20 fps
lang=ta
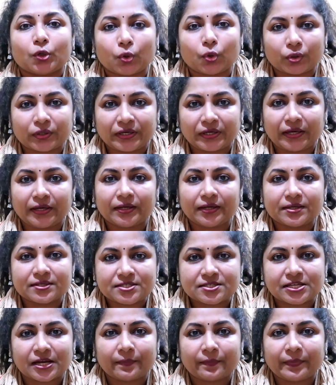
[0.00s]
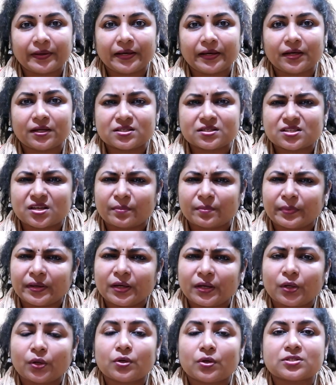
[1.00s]
குக்கிங் சமையல்
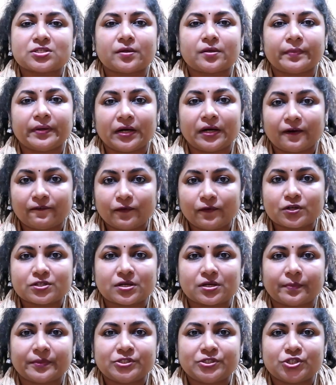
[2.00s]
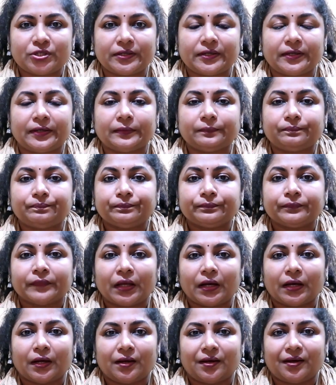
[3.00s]
சமையலோ சமையல் அவ்வளோ சமைச்சிருக்கேன்
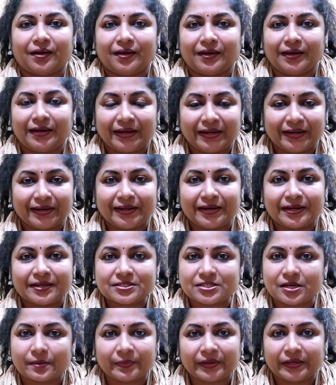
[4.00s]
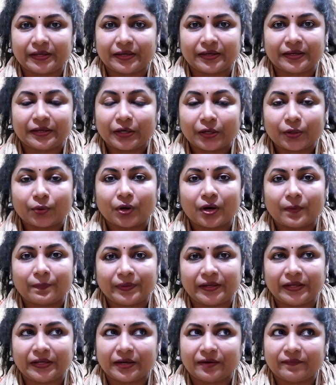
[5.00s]
என்னன்னா சமைக்கணும்
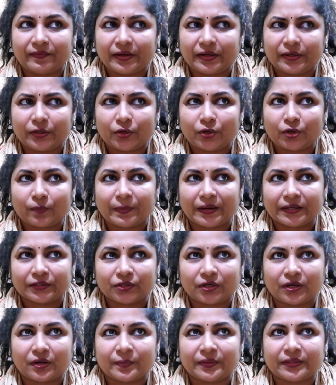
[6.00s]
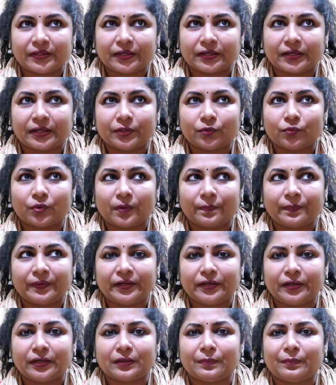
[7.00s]
அப்படின்னாவே ஐயோ பாத்திரம் நம்ம தானே கழுவும்
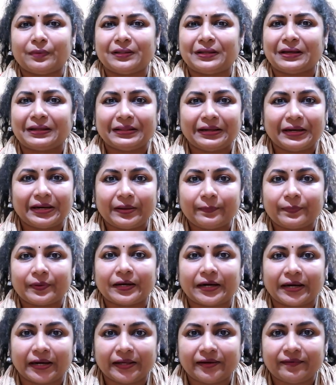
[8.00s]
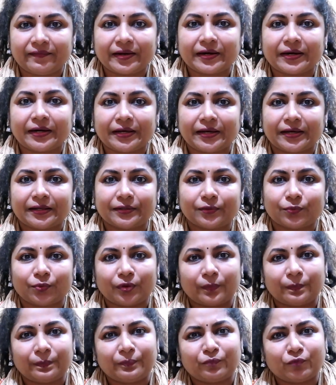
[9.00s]
அப்படின்னு இருக்கும்போது அதெல்லாம் இப்போ கிடையவே கிடையாது
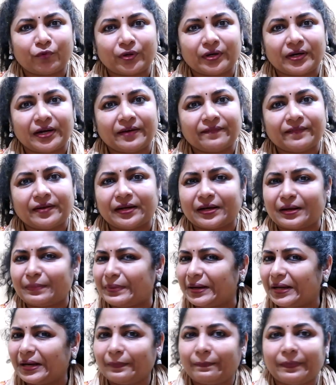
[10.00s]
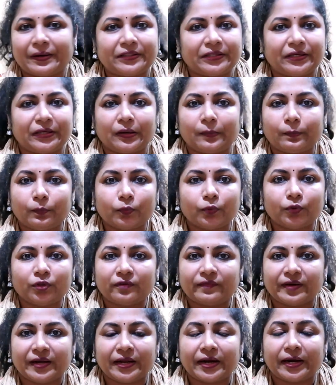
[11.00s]
ஒரு ஒரு லெவலுக்கு மேலே பார்த்தீங்கன்னா பூந்து
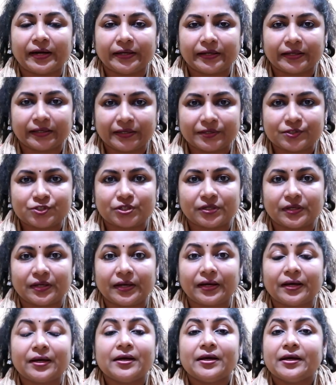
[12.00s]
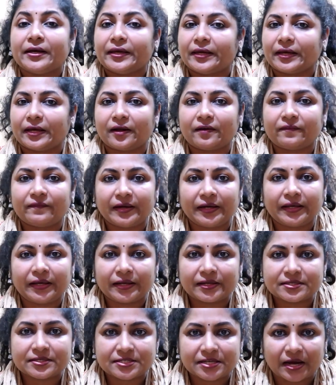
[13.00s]
விளையாடிட்ட கிச்சனில் ஏன்னா
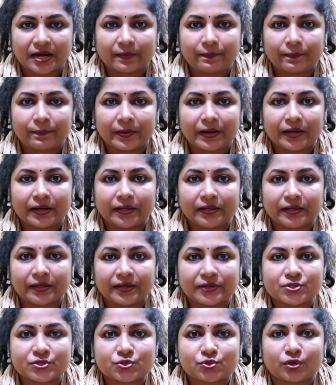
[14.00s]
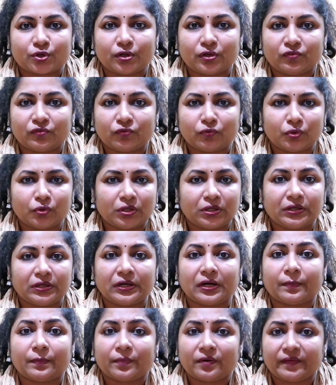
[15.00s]
வெளியே சாப்பாடு ரெஸ்டாரண்ட் ஃபுட்டு
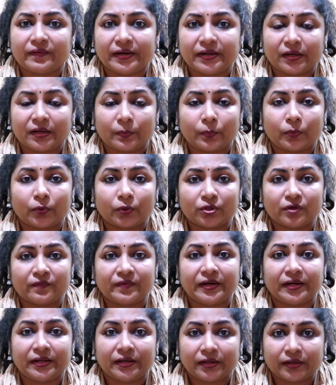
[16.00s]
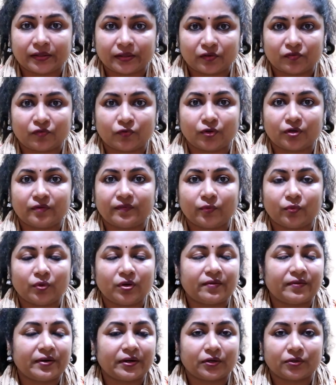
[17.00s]
நம்ம வெளியில் போகிறதோ வெளியில் இருக்கிற ஃபுட்டு
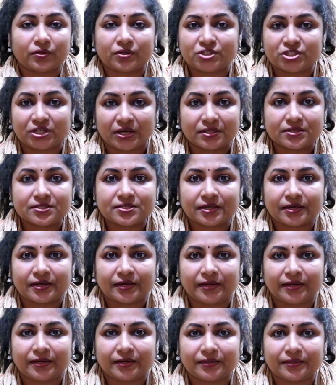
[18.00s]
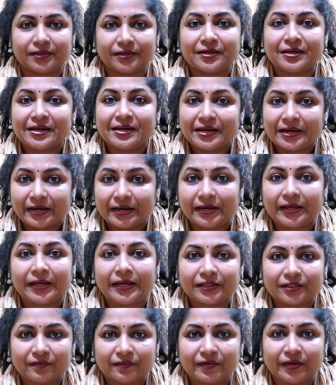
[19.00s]
உள்ளே வர்றதோ சான்ஸே கிடையாது
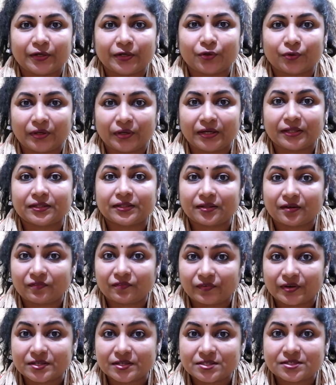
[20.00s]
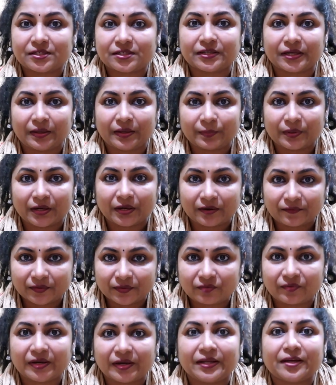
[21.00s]
நேற்று வரைக்கும் நேற்று தான் ஃபஸ்ட்டு டைம் நாங்கள்
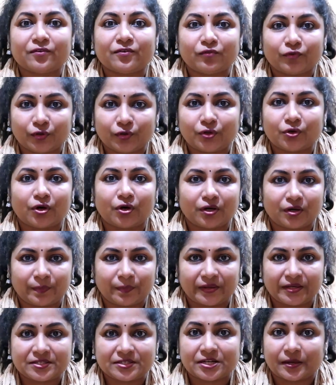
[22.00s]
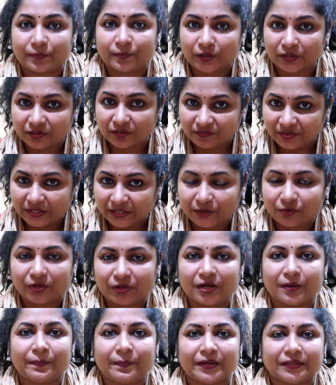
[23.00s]
வந்து வெளியே ஃபுட்டு ஆர்டர் பண்ணி சாப்பிட்டோம் அந்த வீடியோ
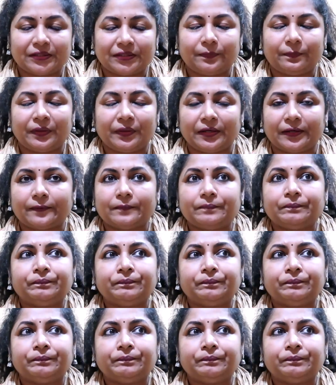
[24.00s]
நீங்கள் பார்த்துருப்பீங்க